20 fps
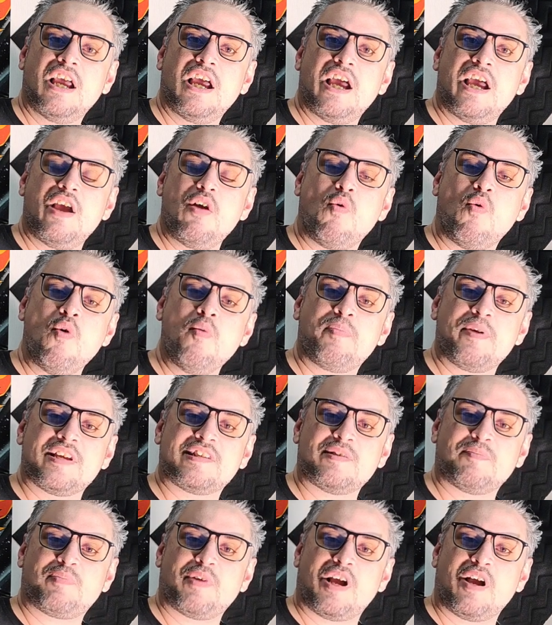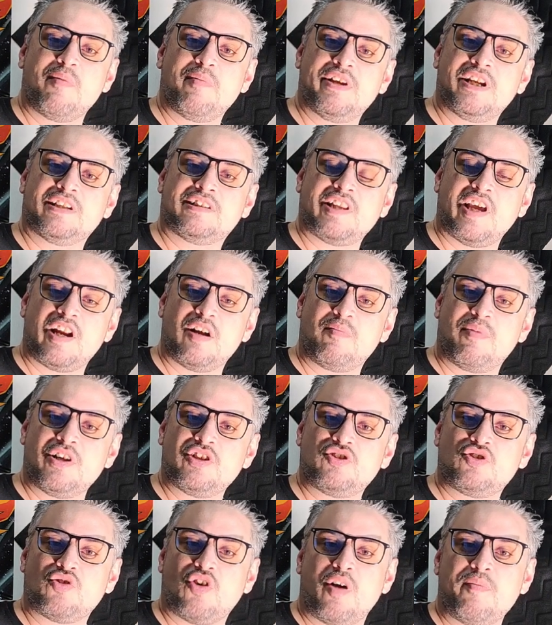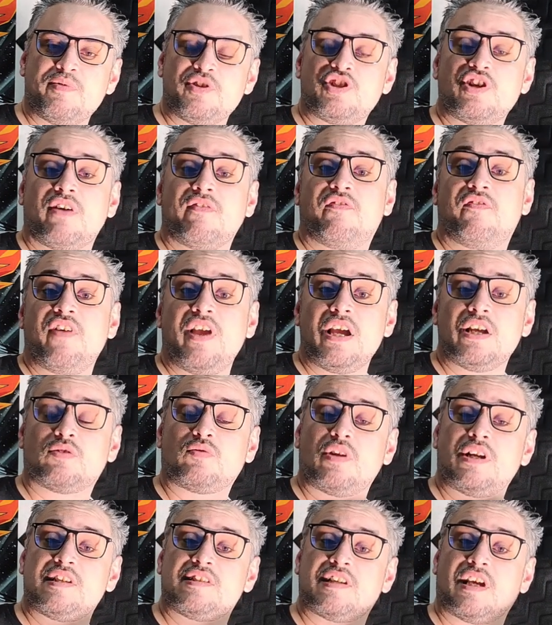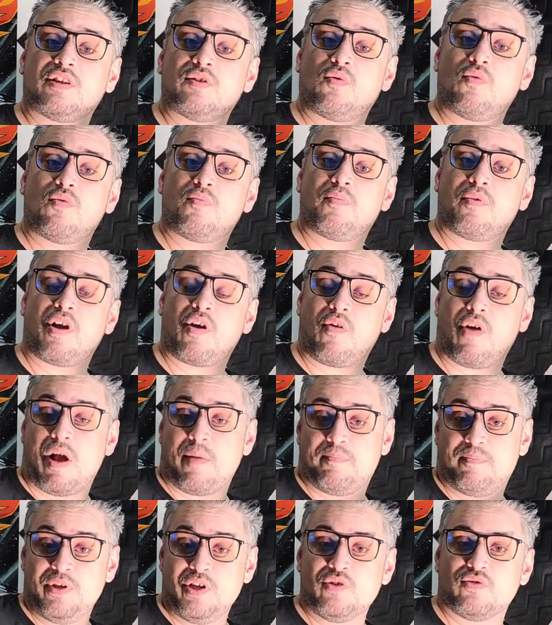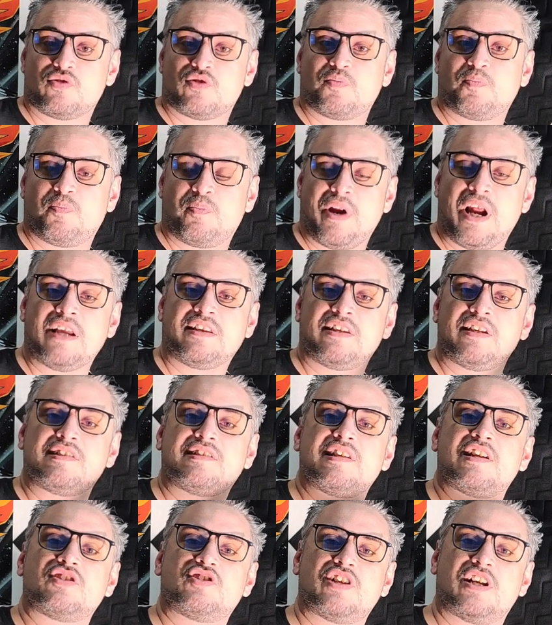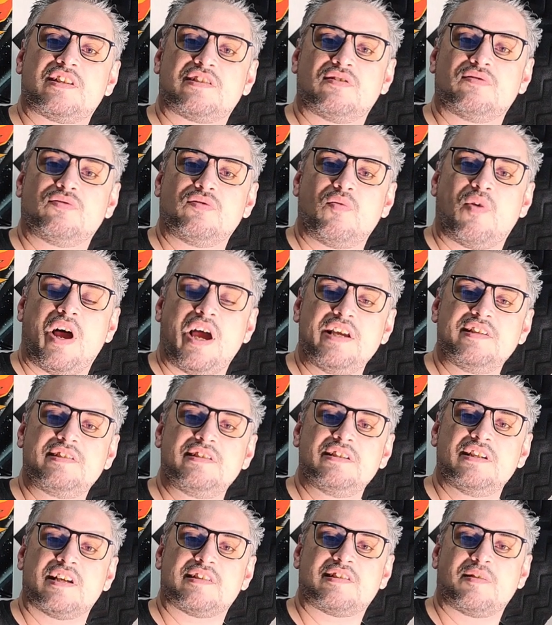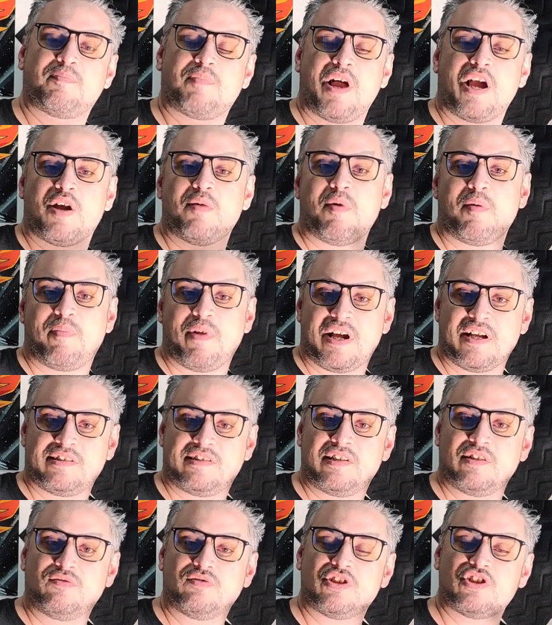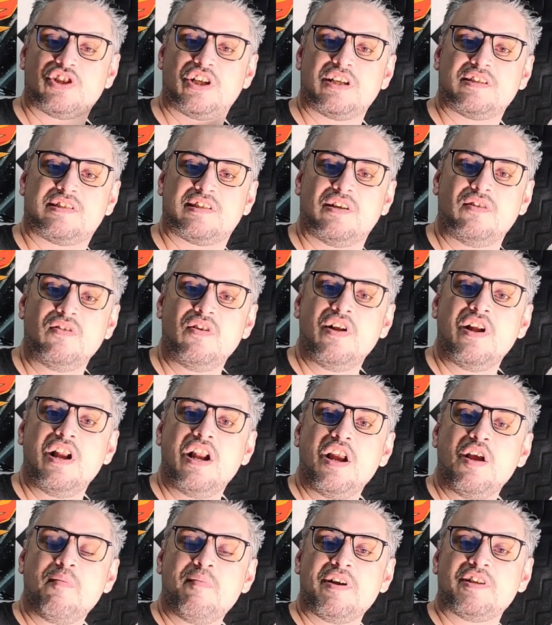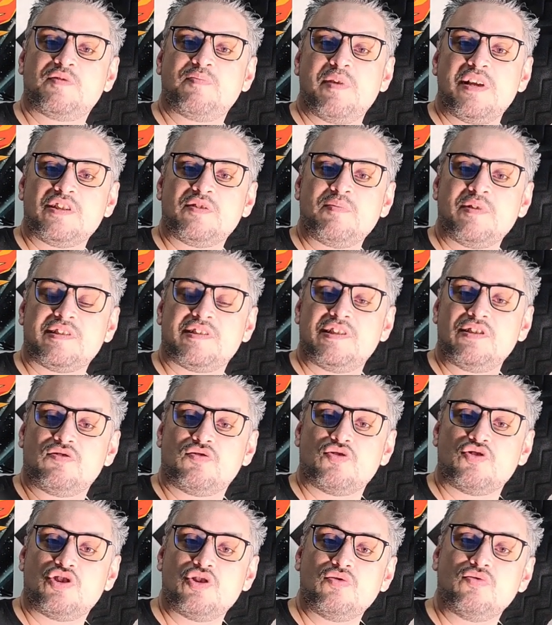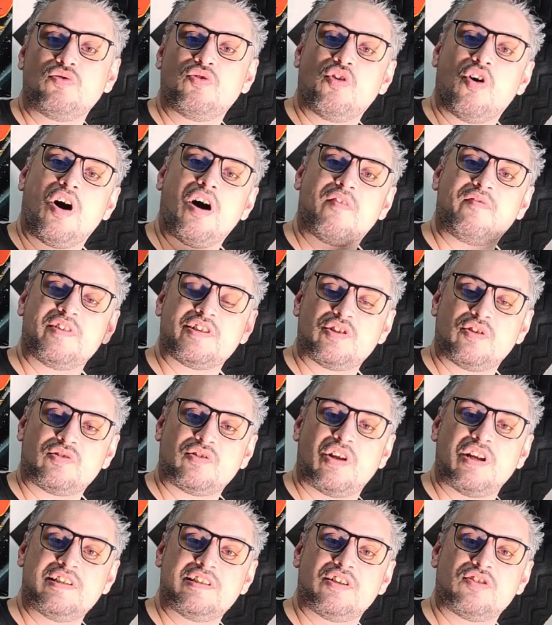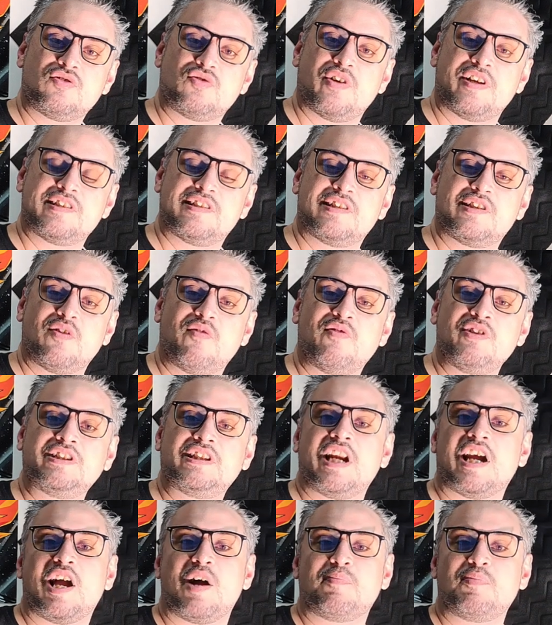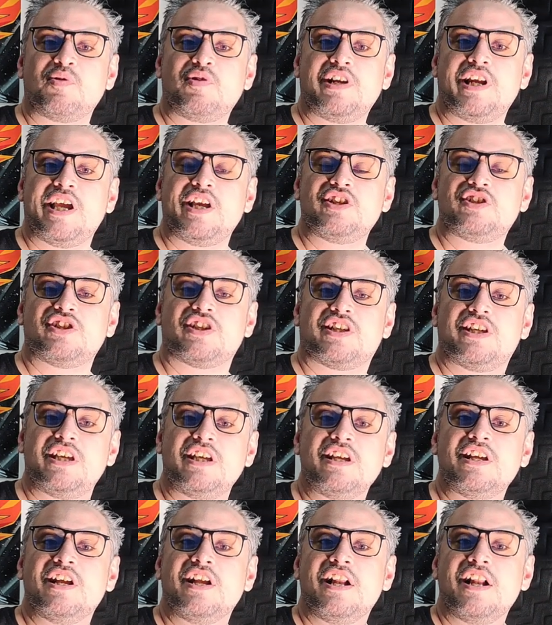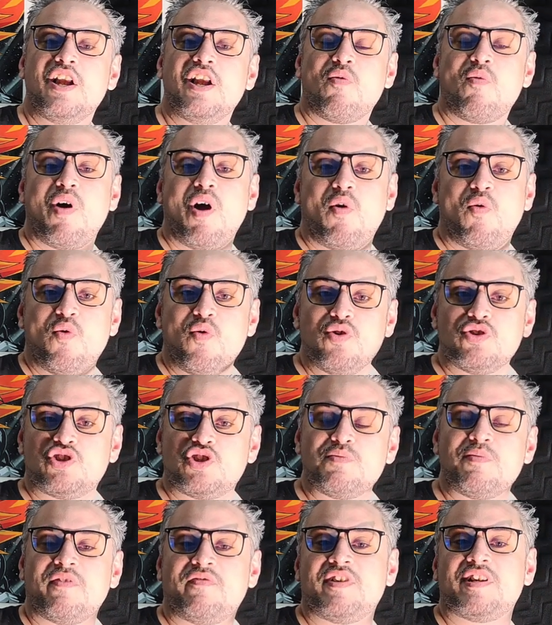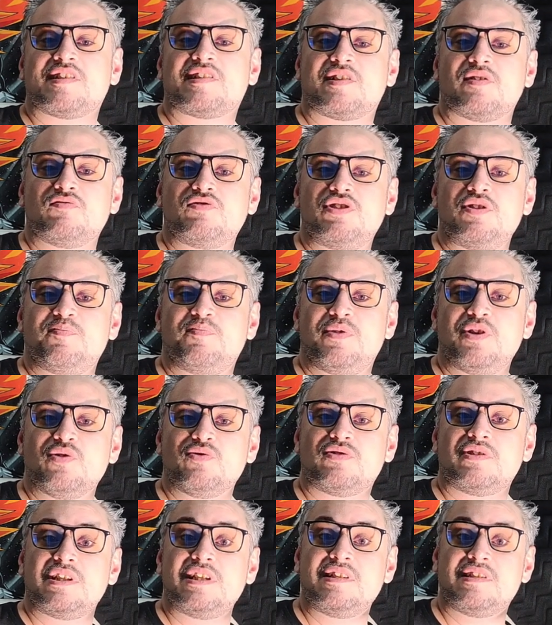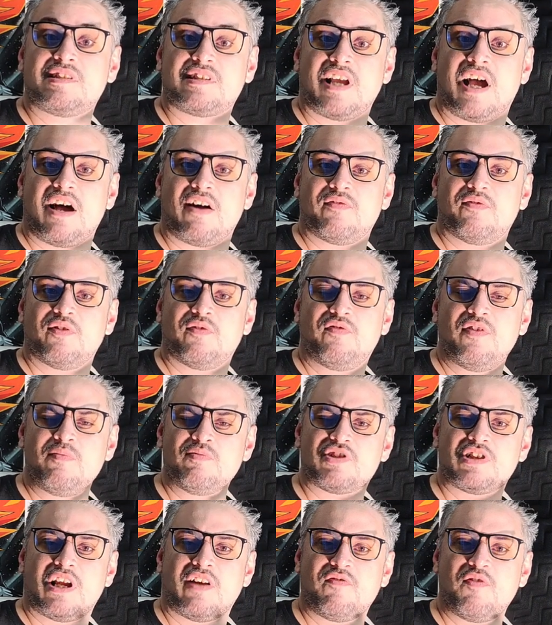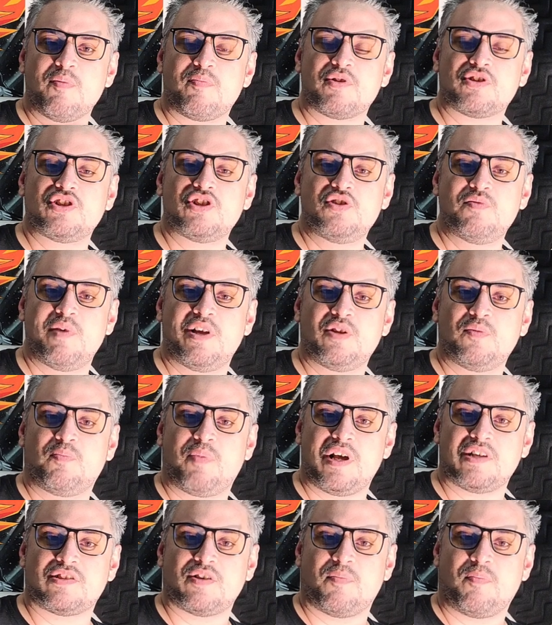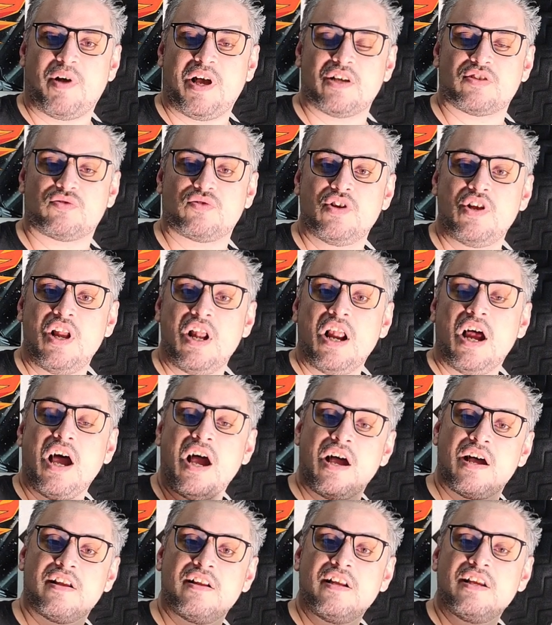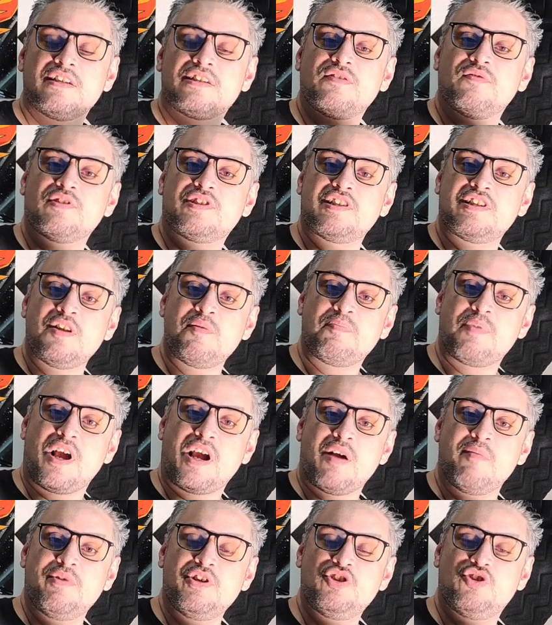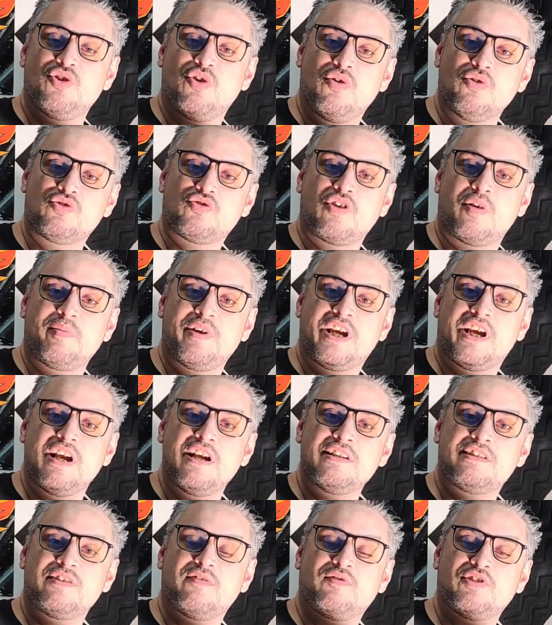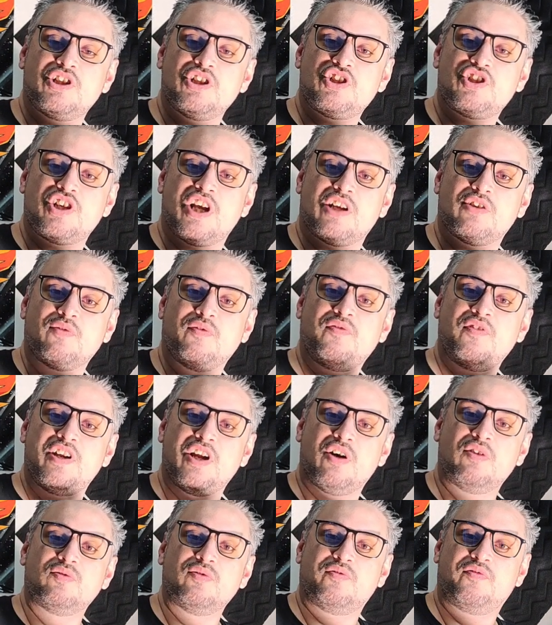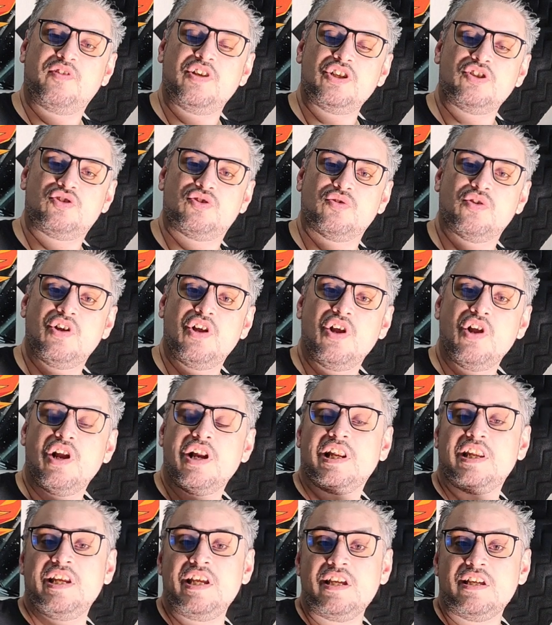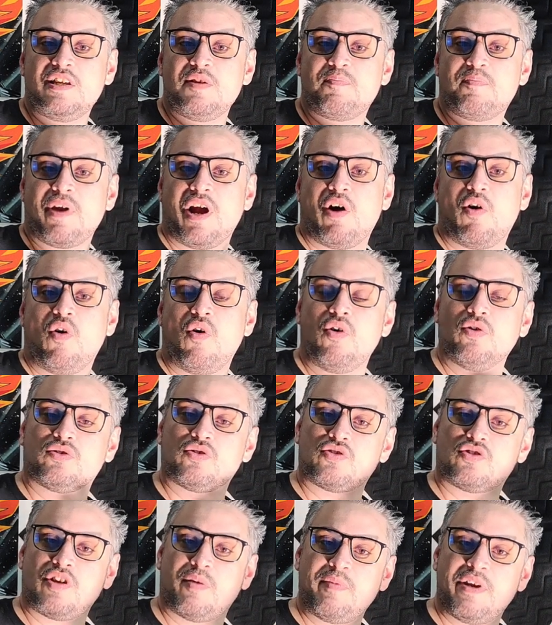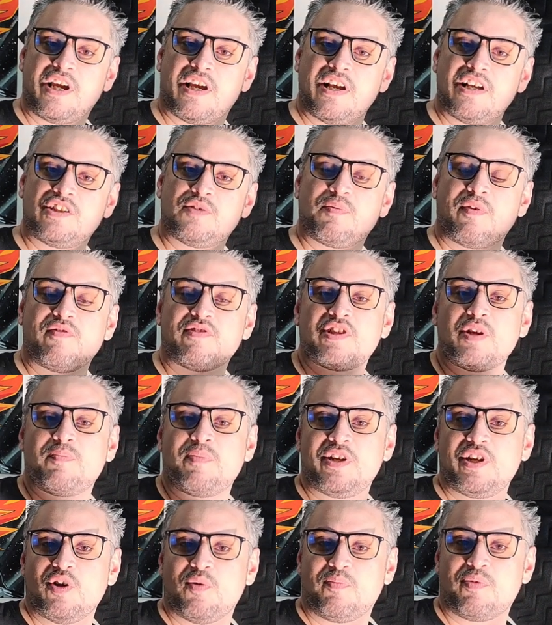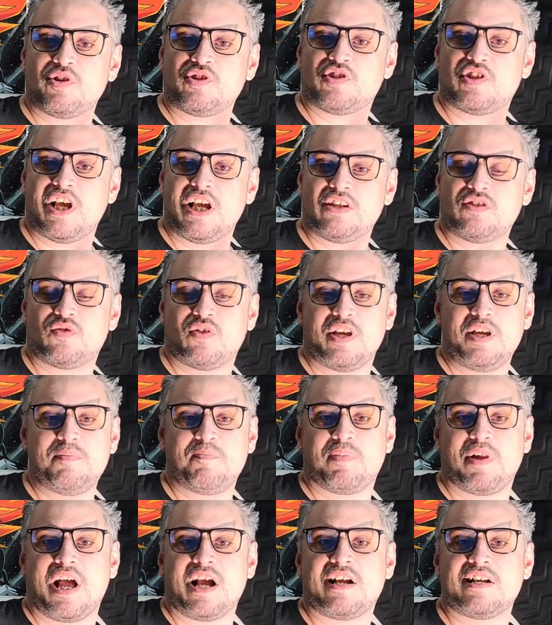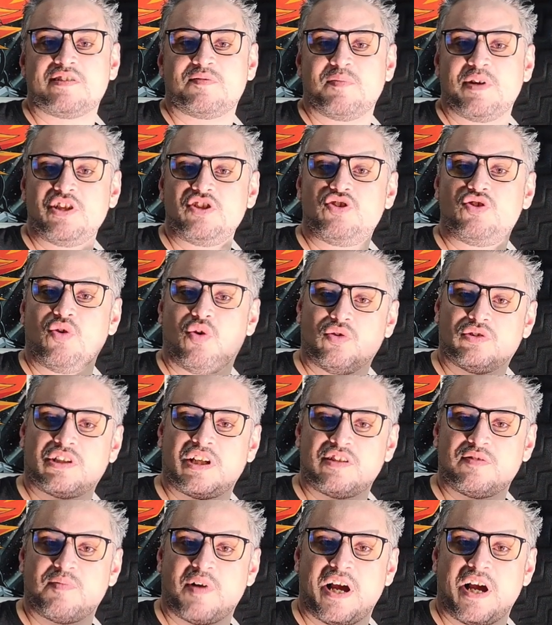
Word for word: É, eu comprei essa placa-mãe na Terabyte Shop, já veio atualizado a BIOS para a terceira geração do Ryzen. Essa placa é uma placa de segunda geração, mas mesmo assim surgiram novas atualizações. Então eu vou entregar para o cliente aqui com a última versão de BIOS estável. Vamos lá ver o procedimento passo a passo? Ah, se você tem placa-mãe de outros fabricantes, eu vou deixar no final do vídeo link para outros fabricantes para você aprender o processo aí, placas mães de outras